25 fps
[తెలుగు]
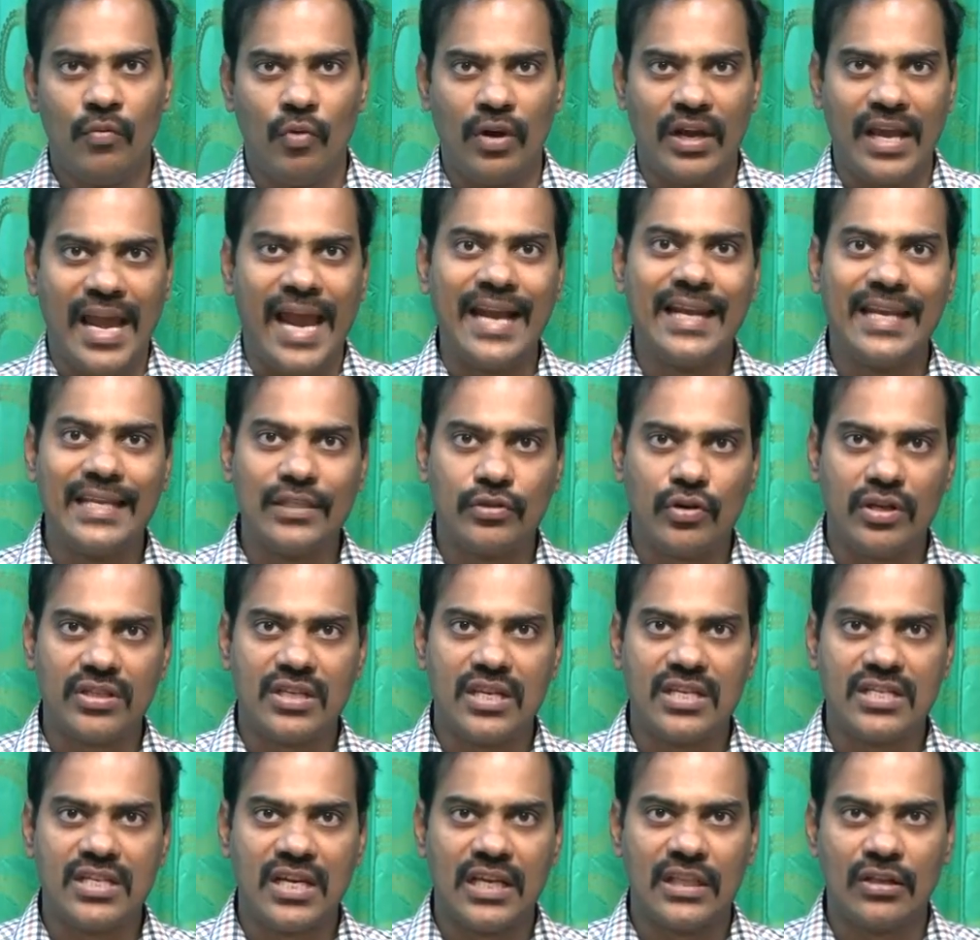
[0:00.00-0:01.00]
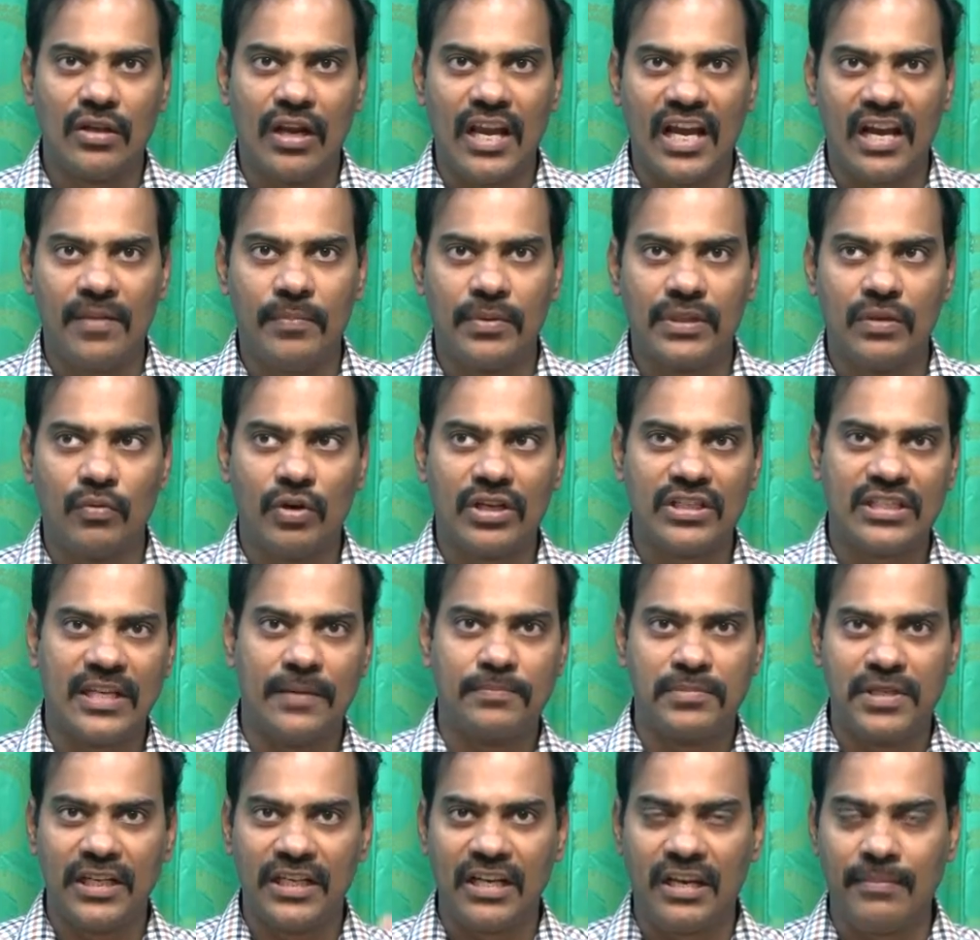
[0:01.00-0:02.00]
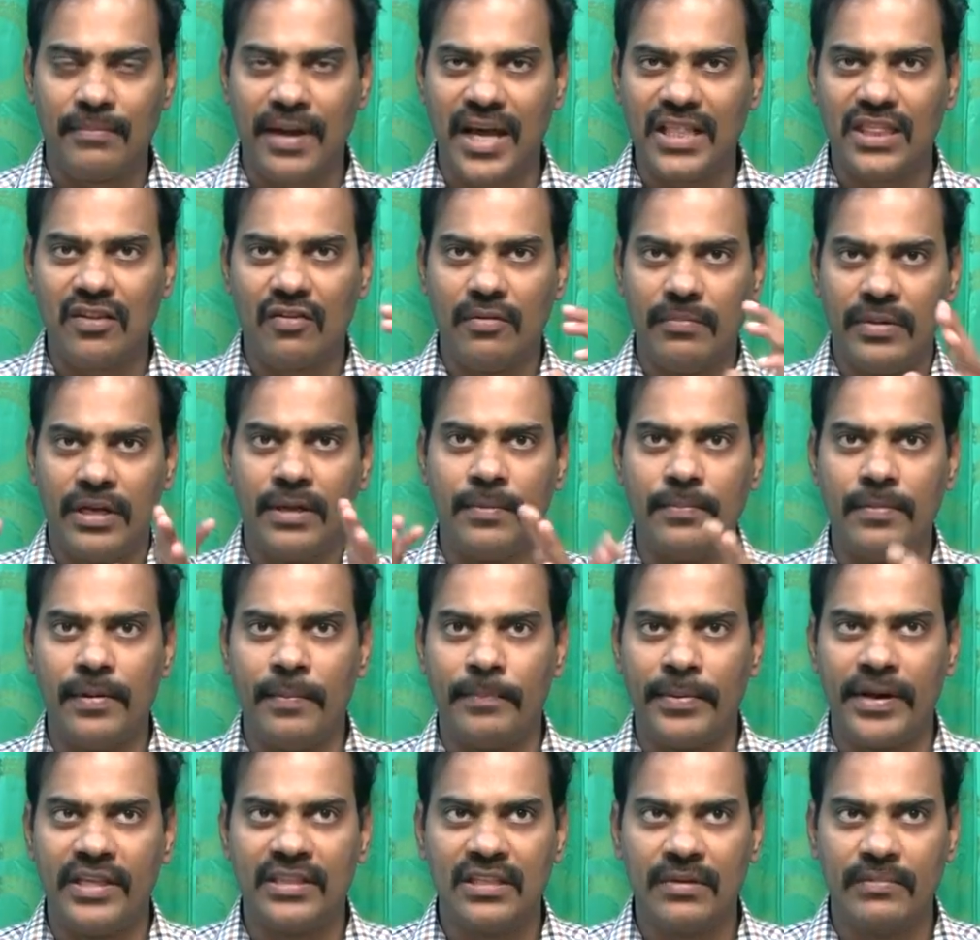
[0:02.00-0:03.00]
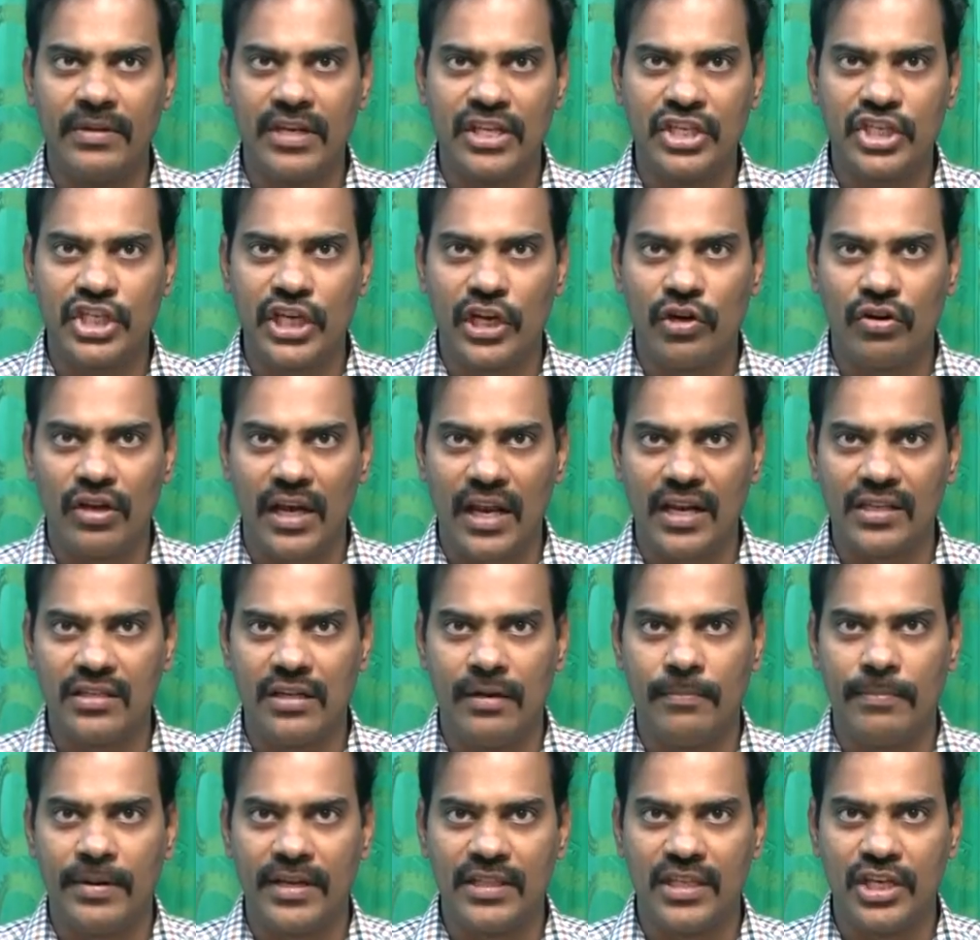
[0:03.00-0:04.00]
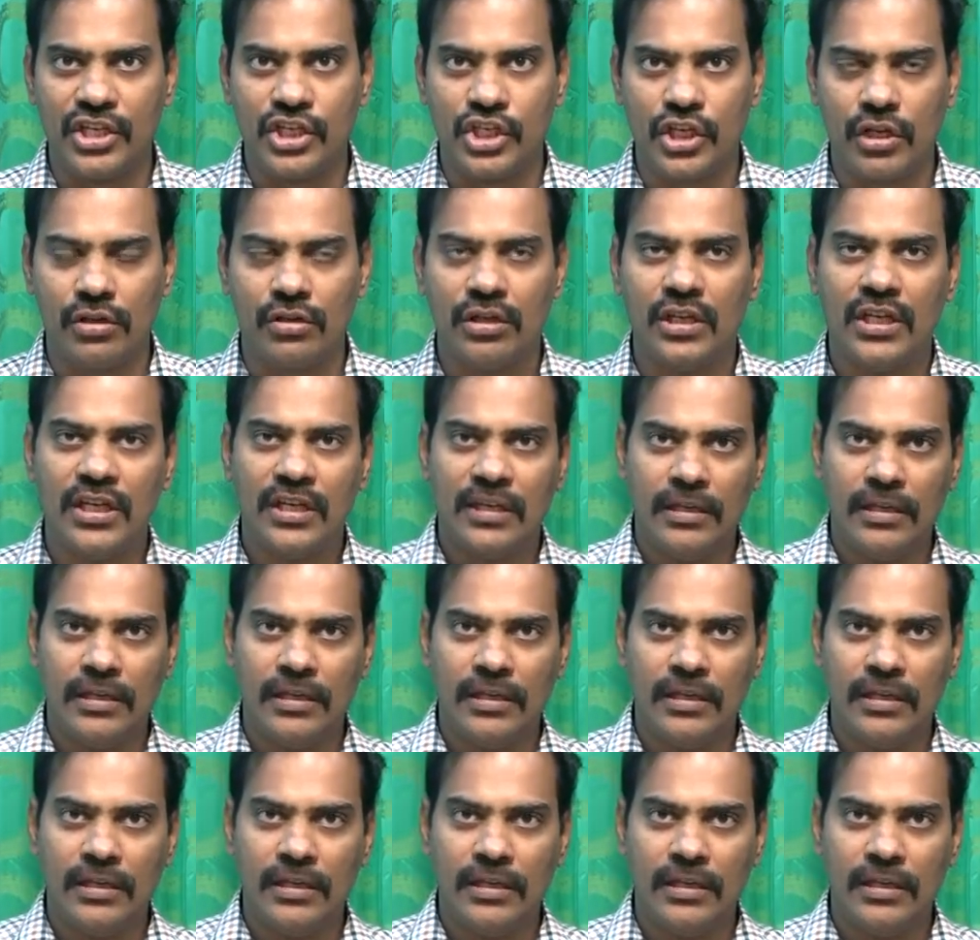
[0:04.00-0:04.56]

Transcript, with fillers: ఒక యాంటీ సోషలిస్ట్ కింద లేకపోతే ఒక సబ్జెక్టును మాత్రం మీరు ఎప్పుడైతే మీరు ఇచ్చారో నాలెడ్జ్ని ఎప్పుడైతే ఇచ్చారో